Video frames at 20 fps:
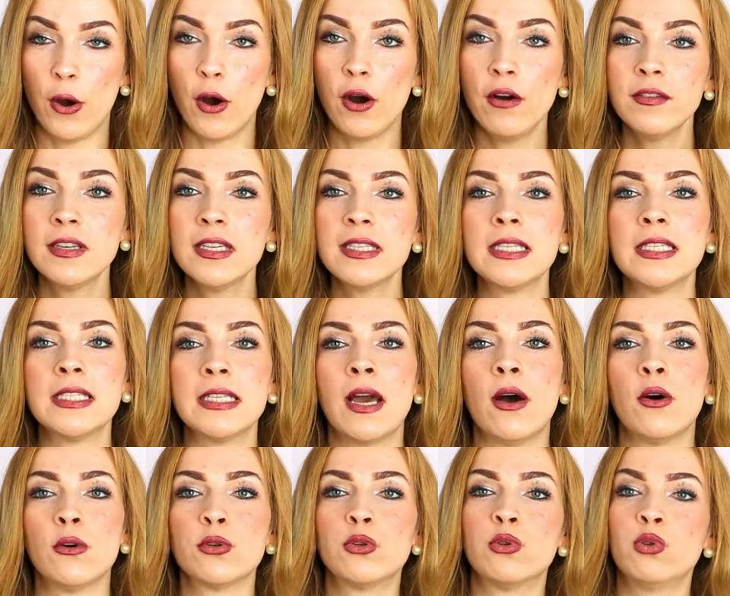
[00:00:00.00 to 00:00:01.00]
Oft ist es ja
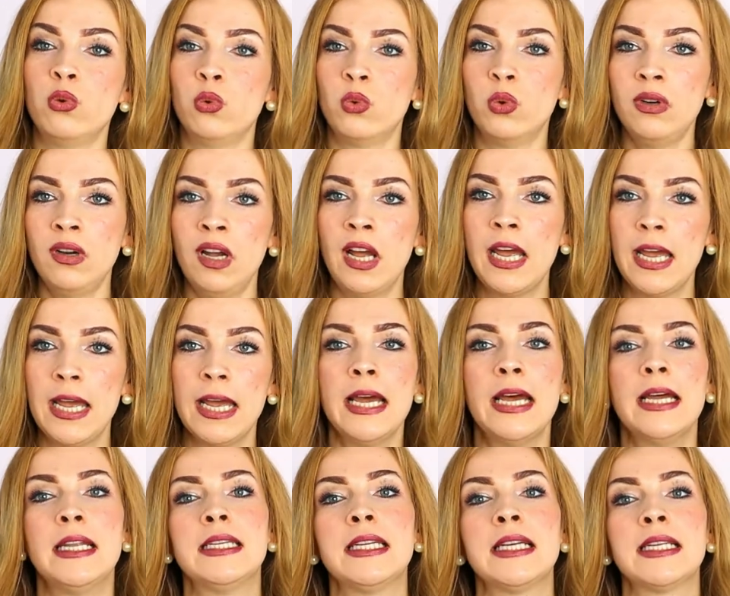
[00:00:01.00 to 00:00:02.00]
auch so,
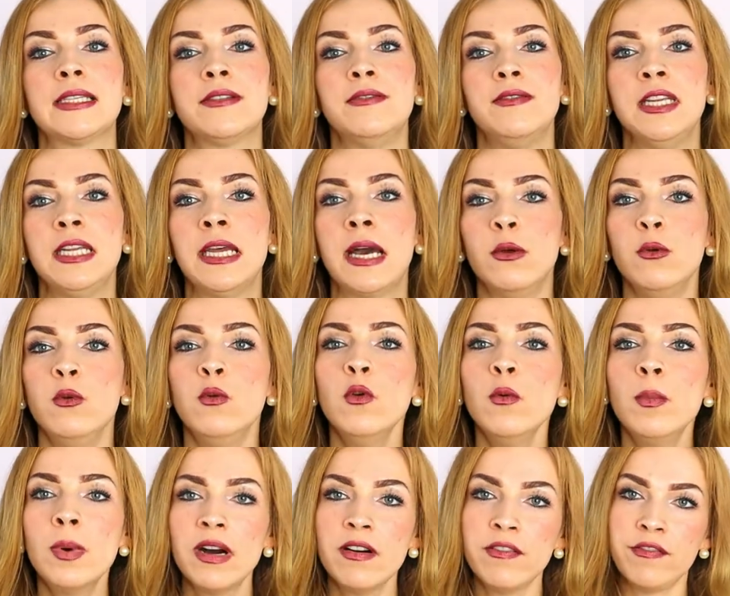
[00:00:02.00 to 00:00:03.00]
dass wir ja
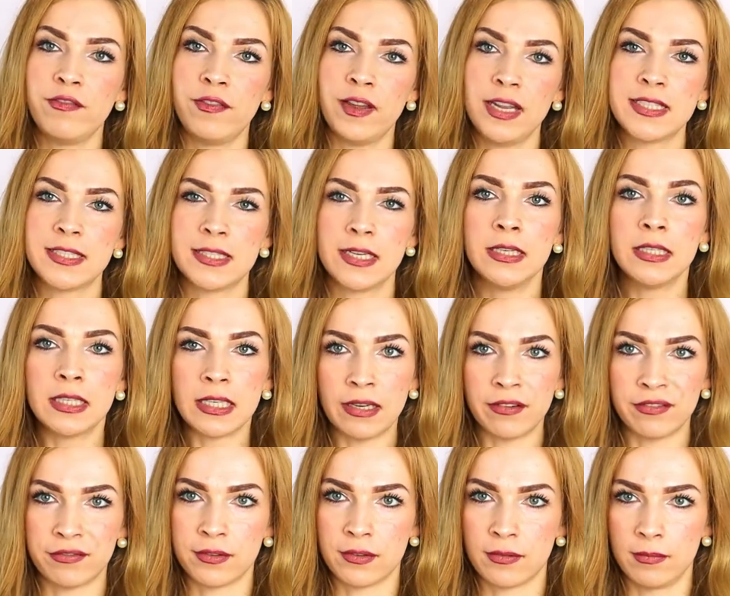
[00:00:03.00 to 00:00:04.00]
über Fett
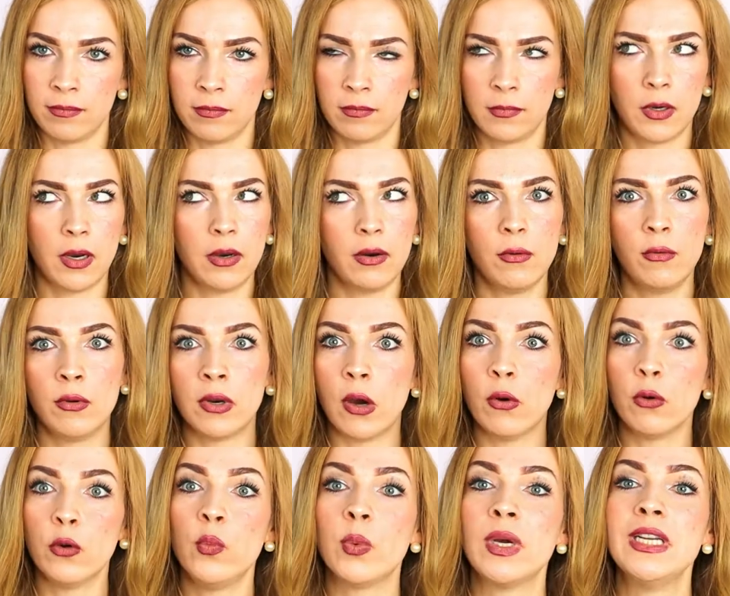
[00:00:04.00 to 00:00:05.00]
entgiften oder
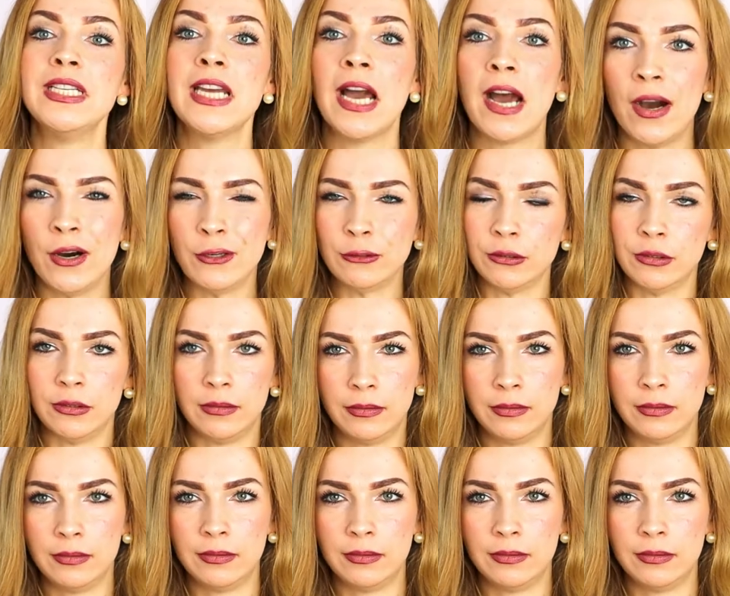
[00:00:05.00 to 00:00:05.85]
auch über die Haut.